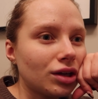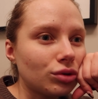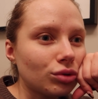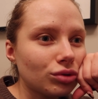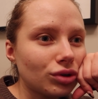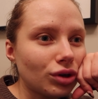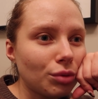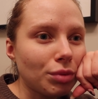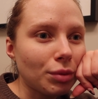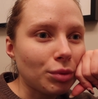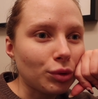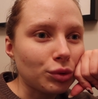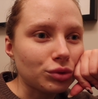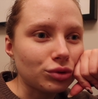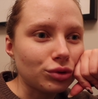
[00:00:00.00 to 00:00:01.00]
Jutro po
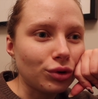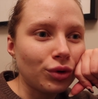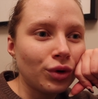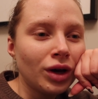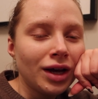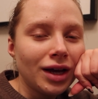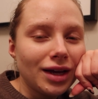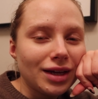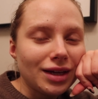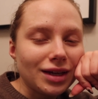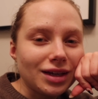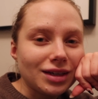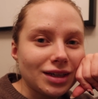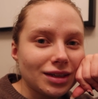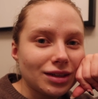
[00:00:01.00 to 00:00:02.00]
południu
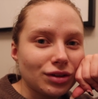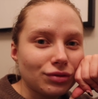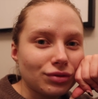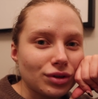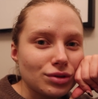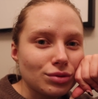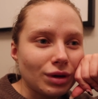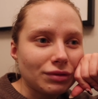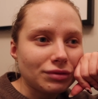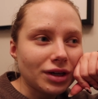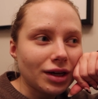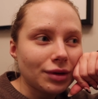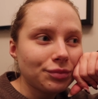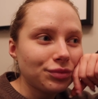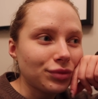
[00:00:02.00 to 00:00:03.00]
e, jadę do
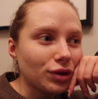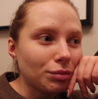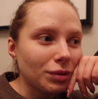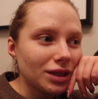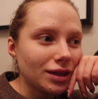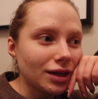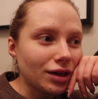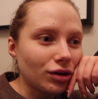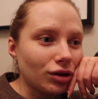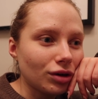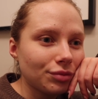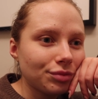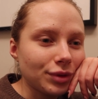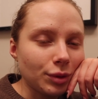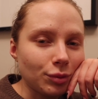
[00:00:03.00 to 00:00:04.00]
Wrocławia, do Matiego.
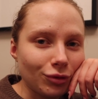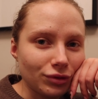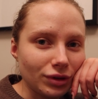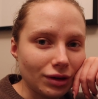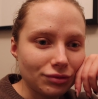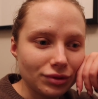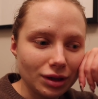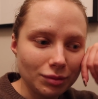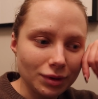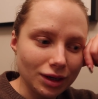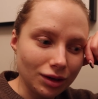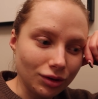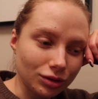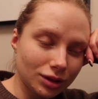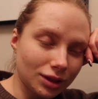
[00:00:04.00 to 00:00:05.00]
Nie mówiłam Wam,
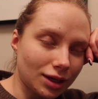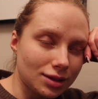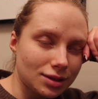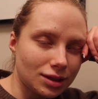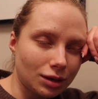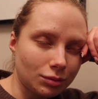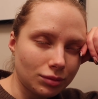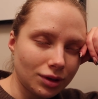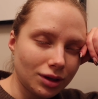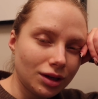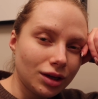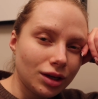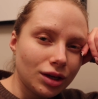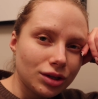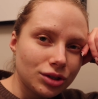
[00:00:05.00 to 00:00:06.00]
ale on teraz tam
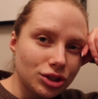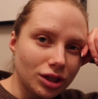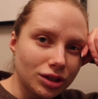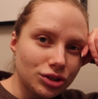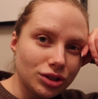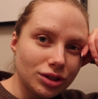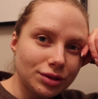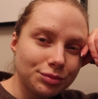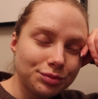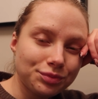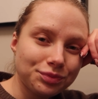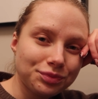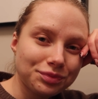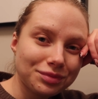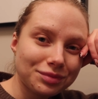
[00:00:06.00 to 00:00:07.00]
siedzi,
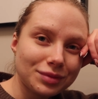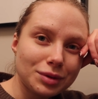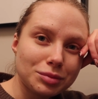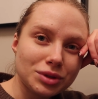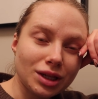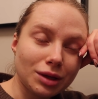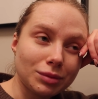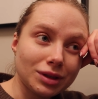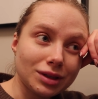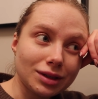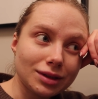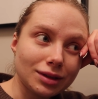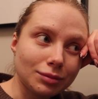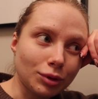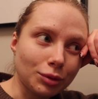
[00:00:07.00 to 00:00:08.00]
przynajmniej na
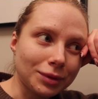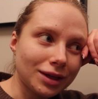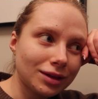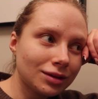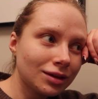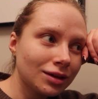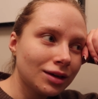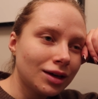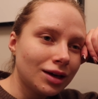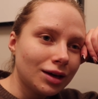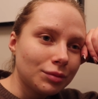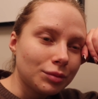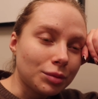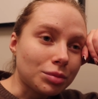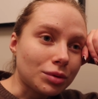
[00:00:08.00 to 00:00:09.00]
ten moment.
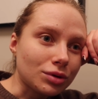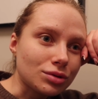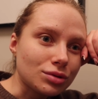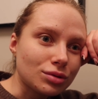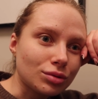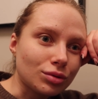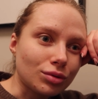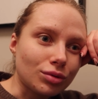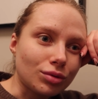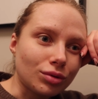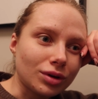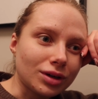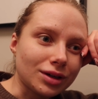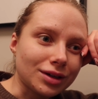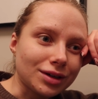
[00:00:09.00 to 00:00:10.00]
Po prostu
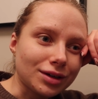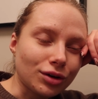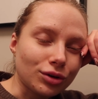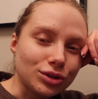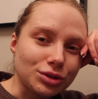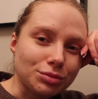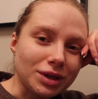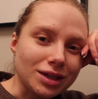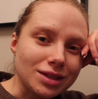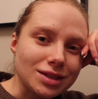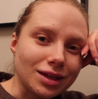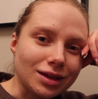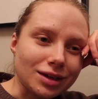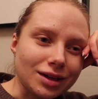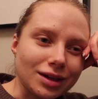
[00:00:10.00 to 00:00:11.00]
e, kończy
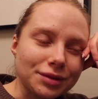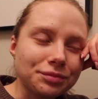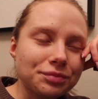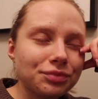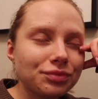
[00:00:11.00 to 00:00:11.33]
magisterkę.